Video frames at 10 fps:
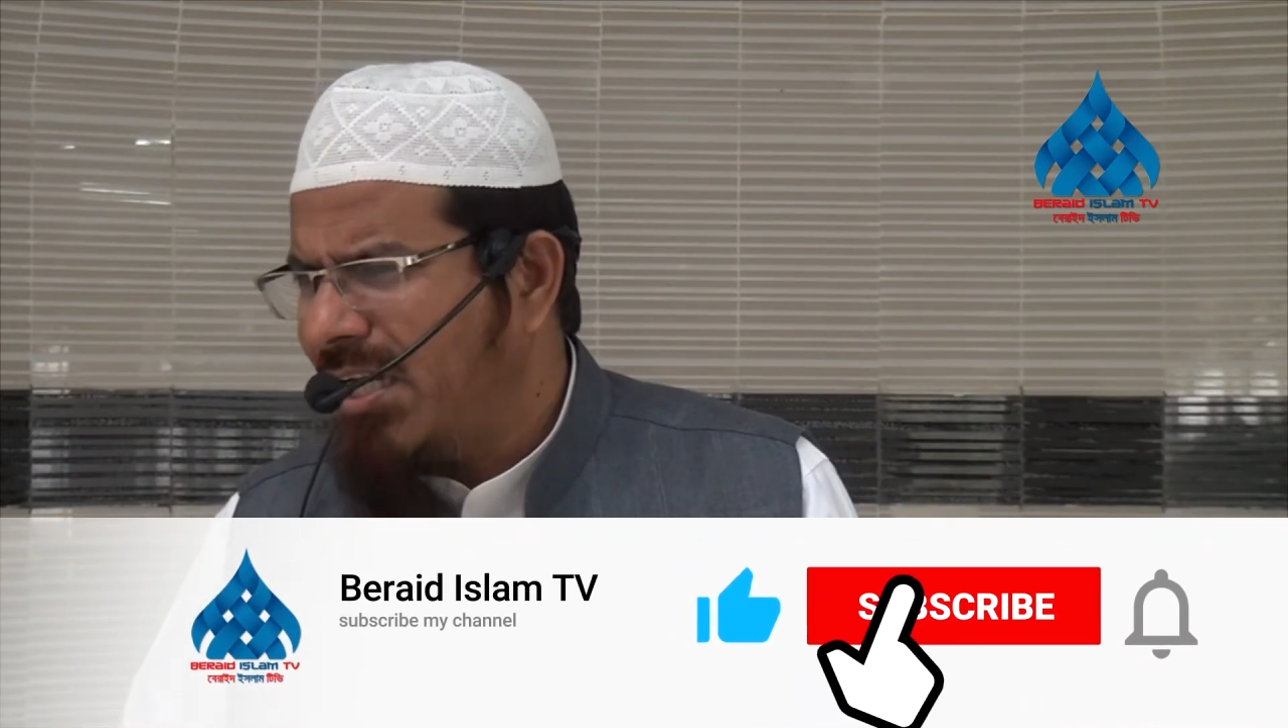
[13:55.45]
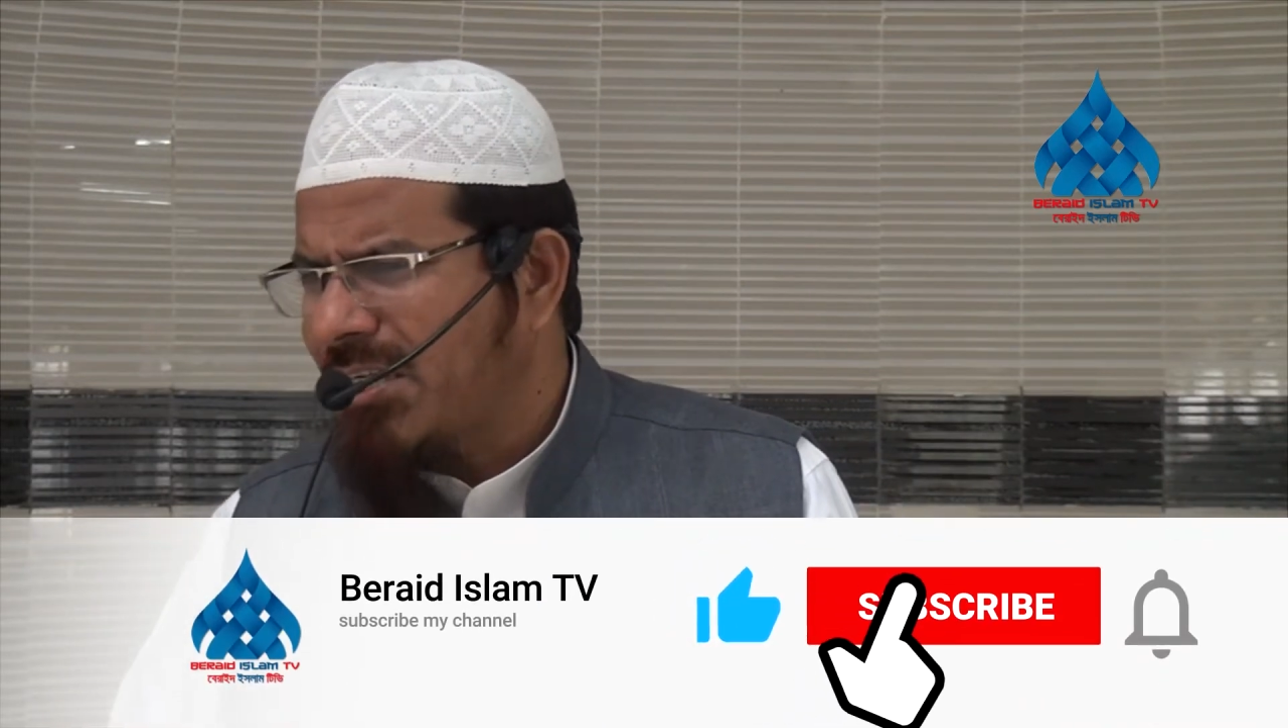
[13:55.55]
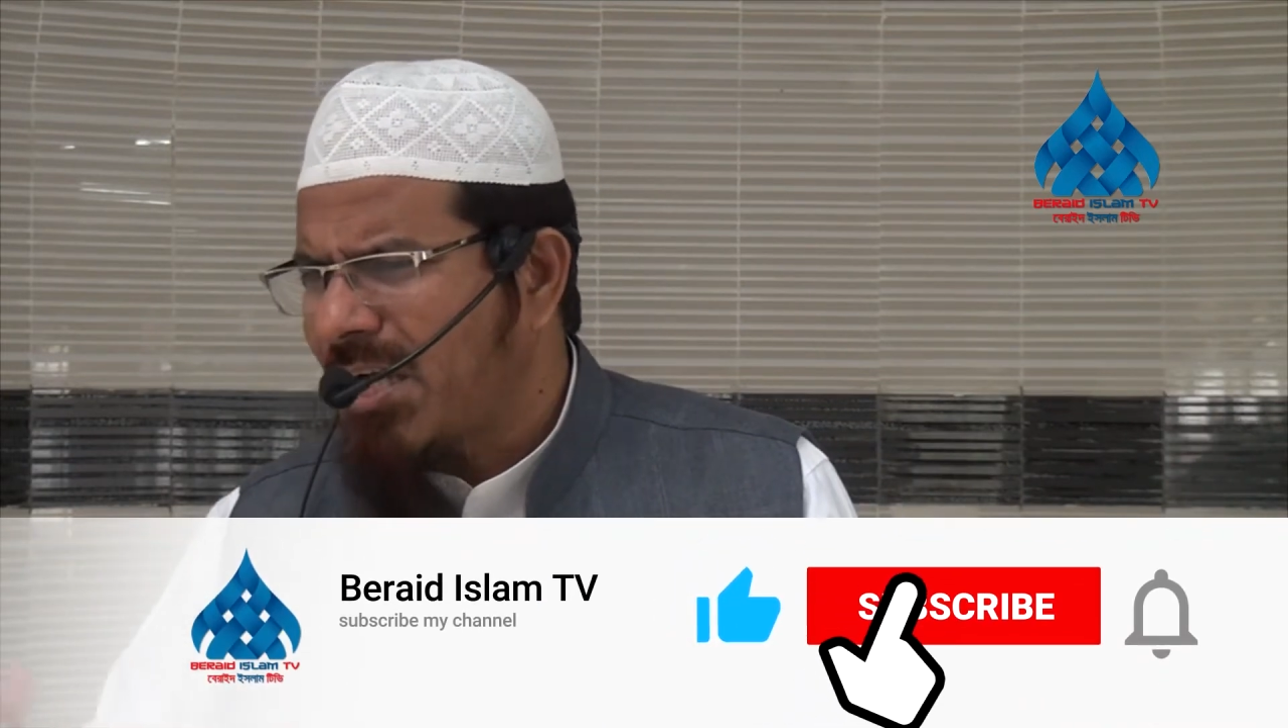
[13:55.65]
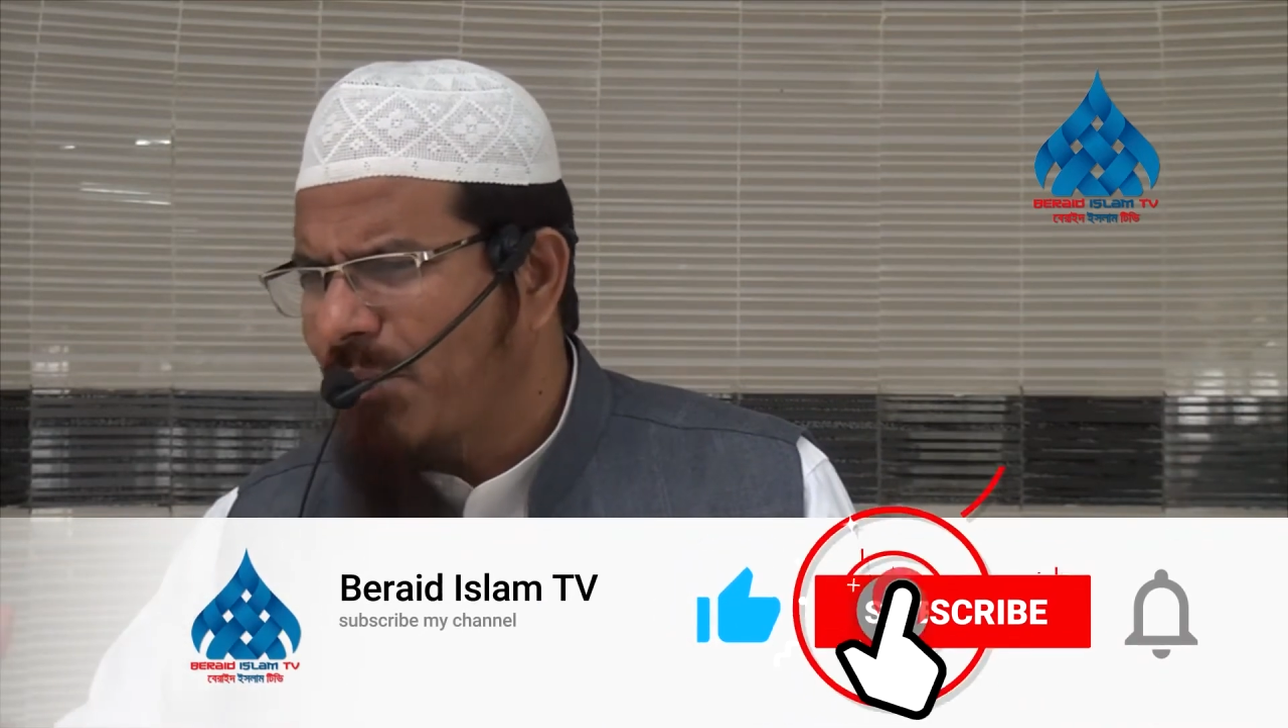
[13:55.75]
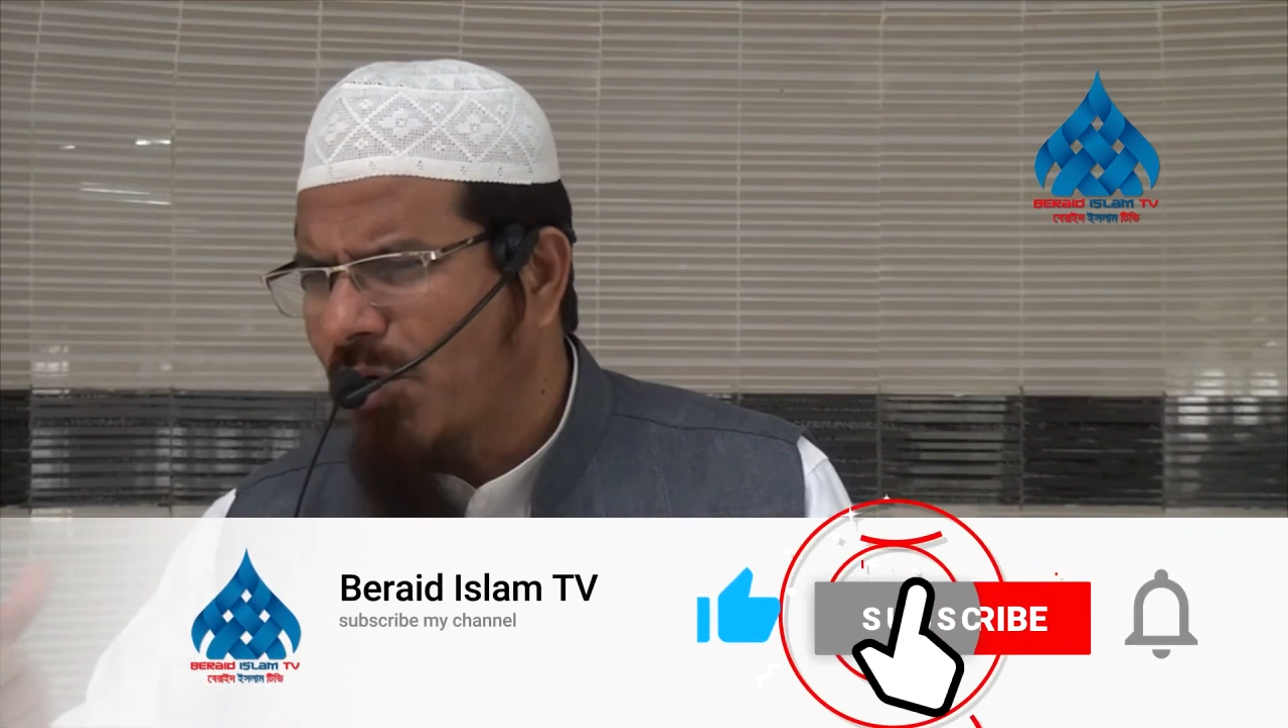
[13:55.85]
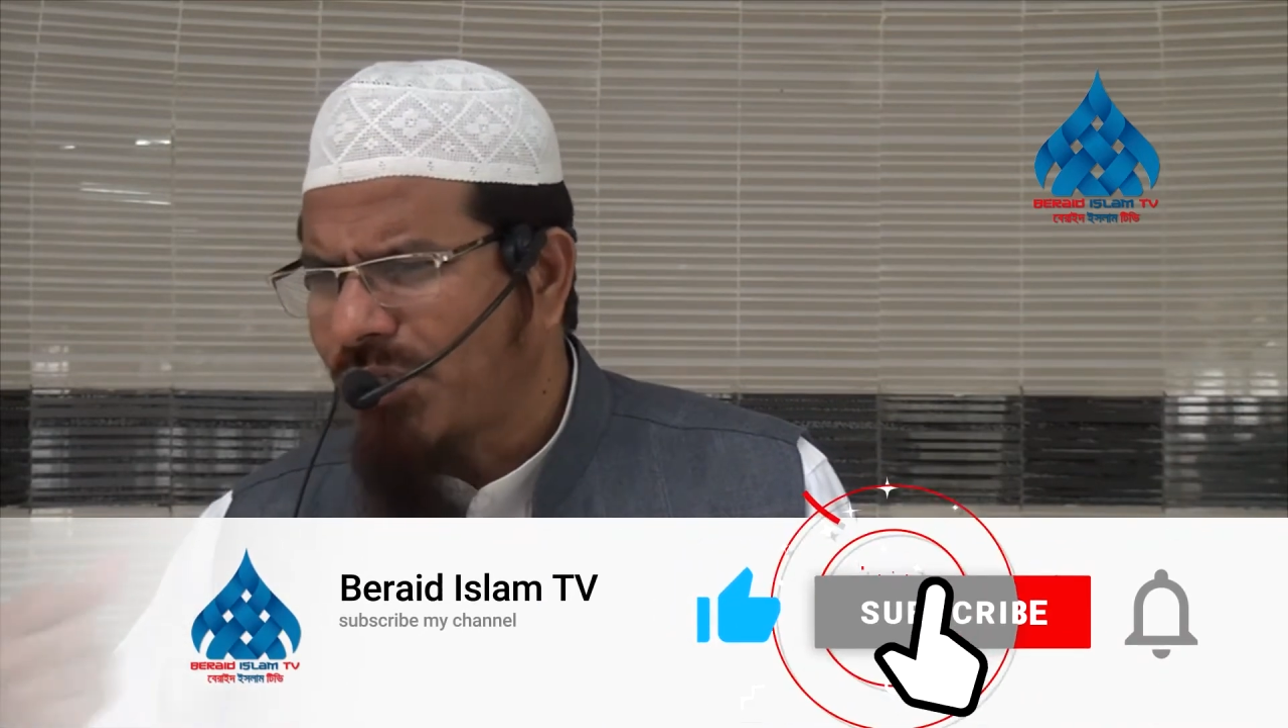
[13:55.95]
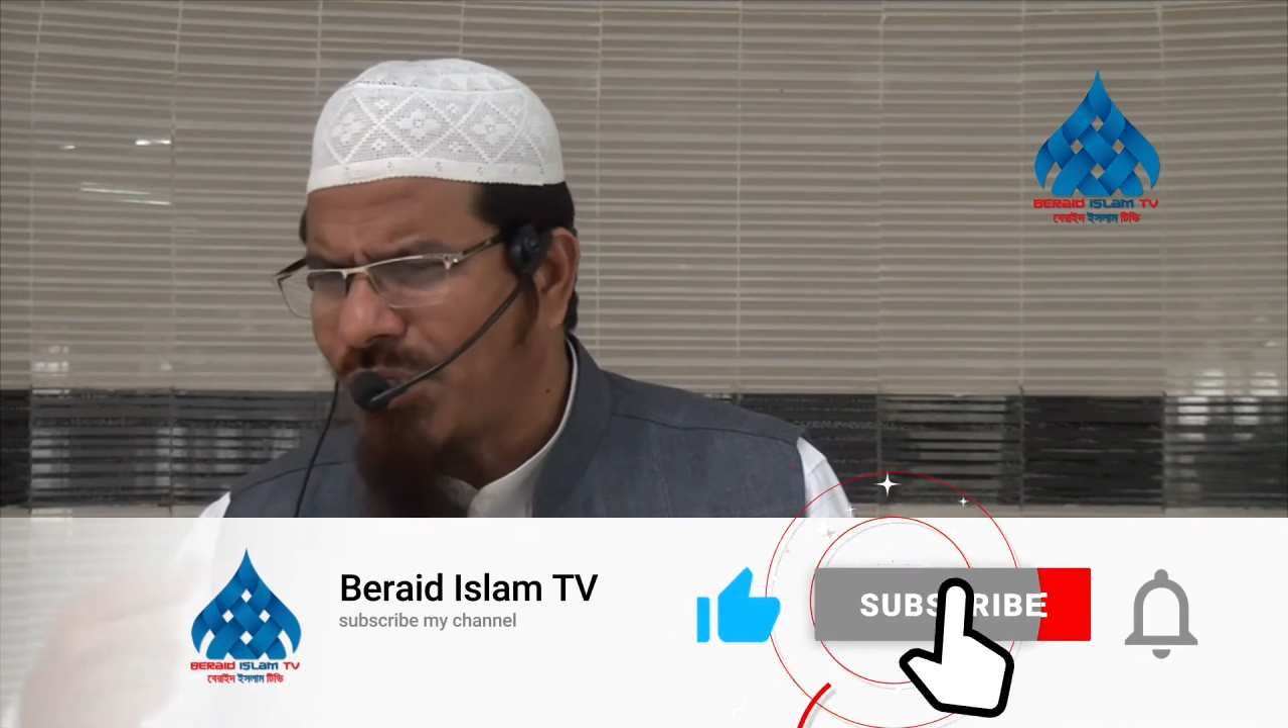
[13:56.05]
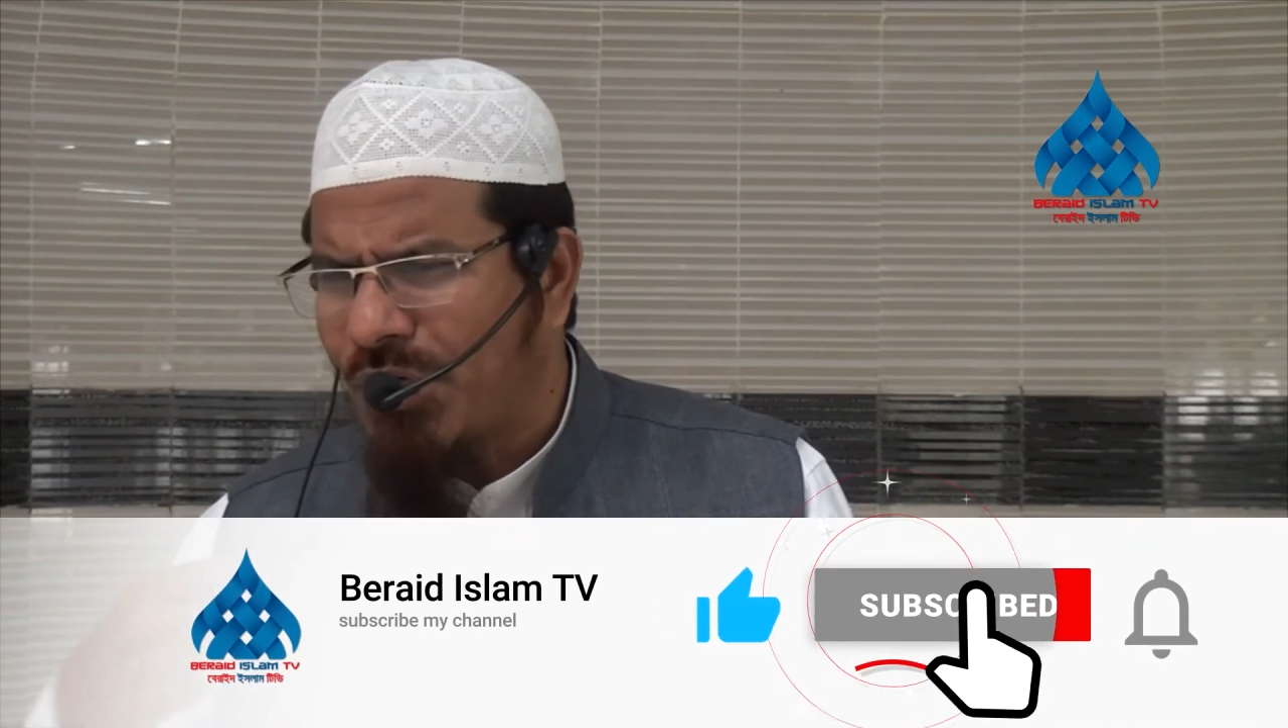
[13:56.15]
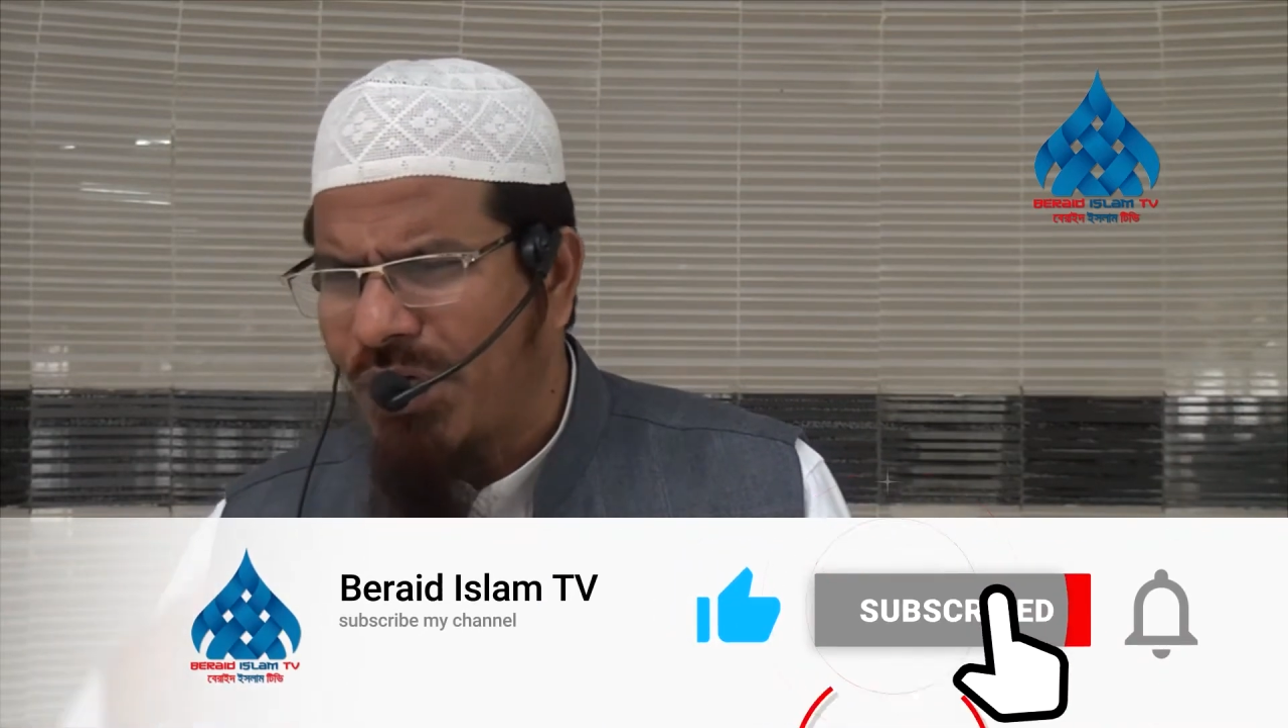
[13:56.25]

নেশামুক্ত